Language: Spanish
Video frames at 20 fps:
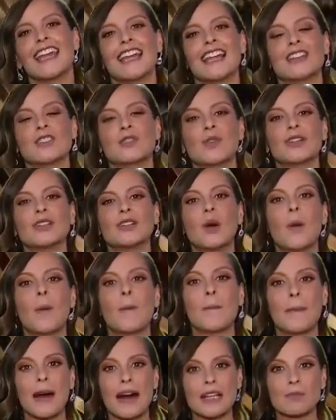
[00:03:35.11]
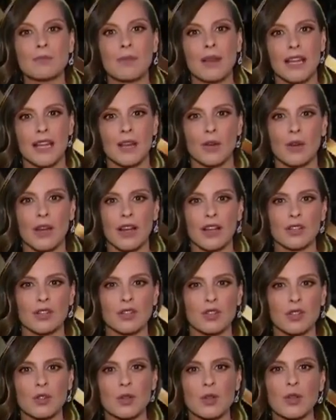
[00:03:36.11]
Y les cuento más películas.
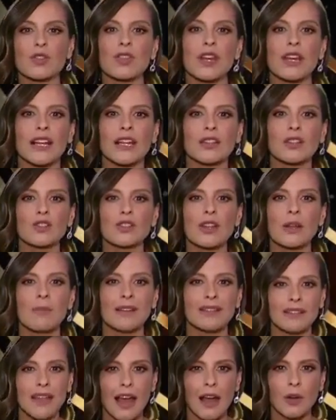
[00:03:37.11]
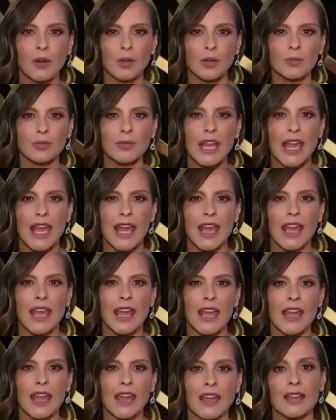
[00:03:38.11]
Los Oscuros Secretos del Pentágono
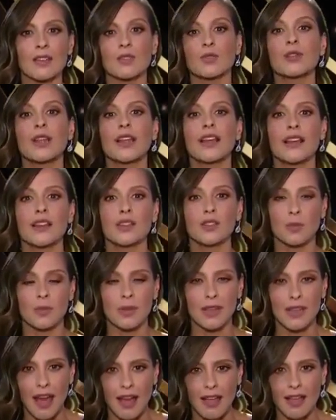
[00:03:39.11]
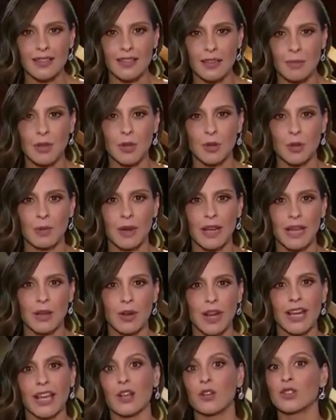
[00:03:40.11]
eh, es una de las nominadas a Mejor
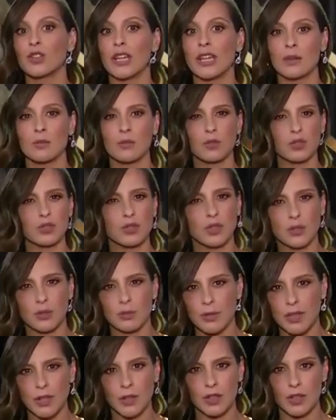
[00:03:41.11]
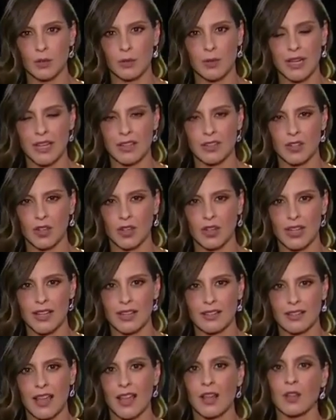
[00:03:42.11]
Película que no tiene mucho número de
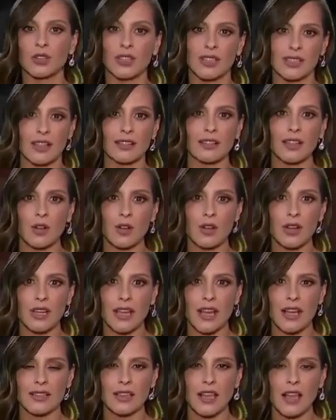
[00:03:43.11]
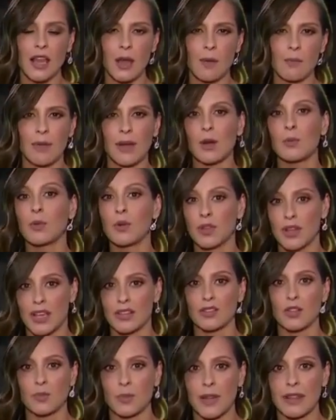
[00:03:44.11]
nominaciones en otras categorías, pero
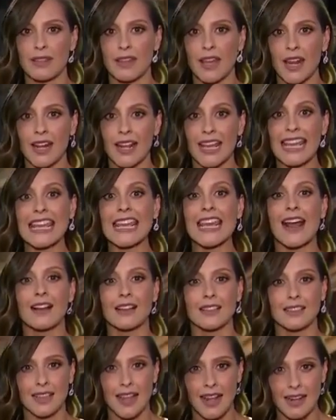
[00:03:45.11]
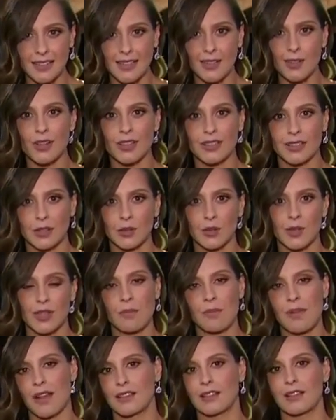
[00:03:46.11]
podría sorprender y alzarse con la
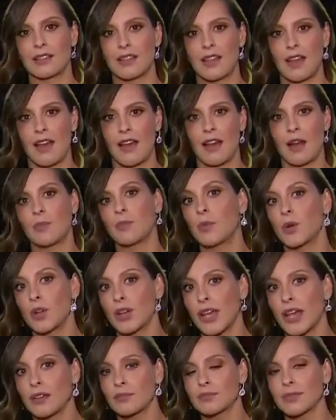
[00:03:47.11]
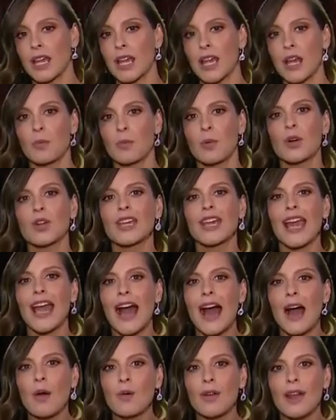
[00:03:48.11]
estatuilla más deseada. ¿Por qué?
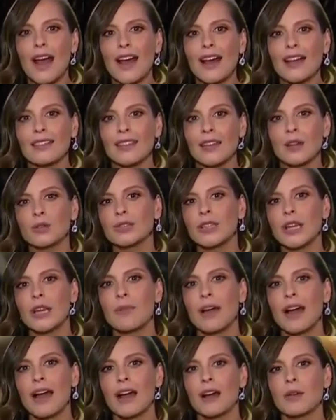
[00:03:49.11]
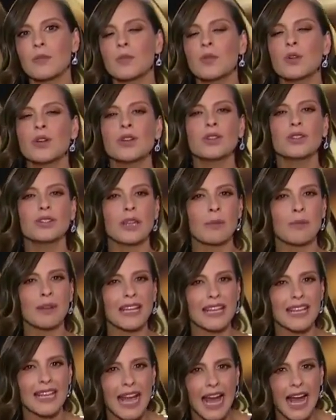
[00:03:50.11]
Porque habla de un tema muy
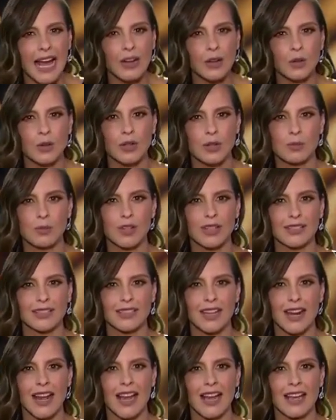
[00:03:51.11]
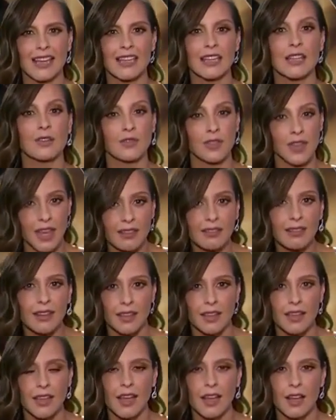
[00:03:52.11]
norteamericano y muestra y defiende